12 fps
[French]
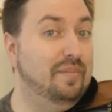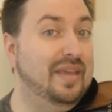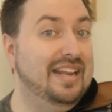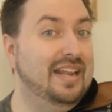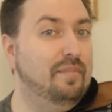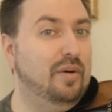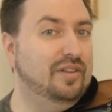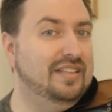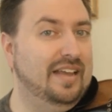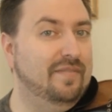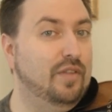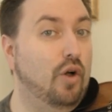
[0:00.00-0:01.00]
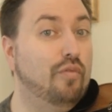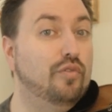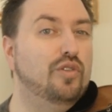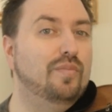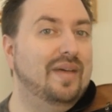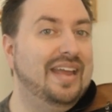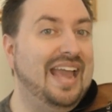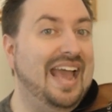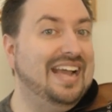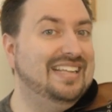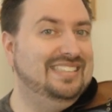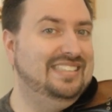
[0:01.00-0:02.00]
Bien important, on veut une main
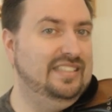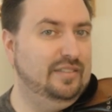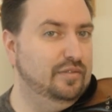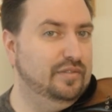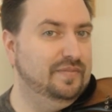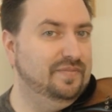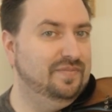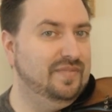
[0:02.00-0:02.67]
active.